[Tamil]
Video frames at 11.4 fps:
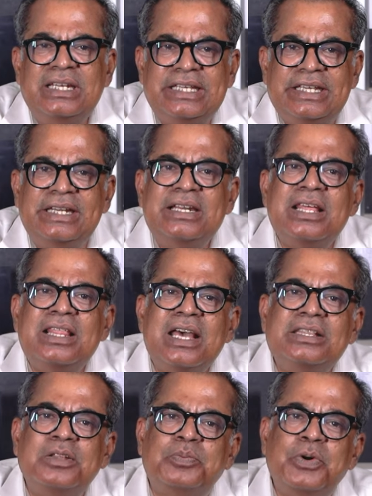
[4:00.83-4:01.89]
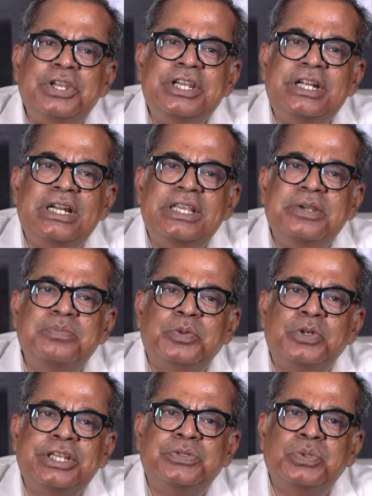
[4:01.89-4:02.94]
இல்லை என்ன தான் இந்த பொய்களையும் புனை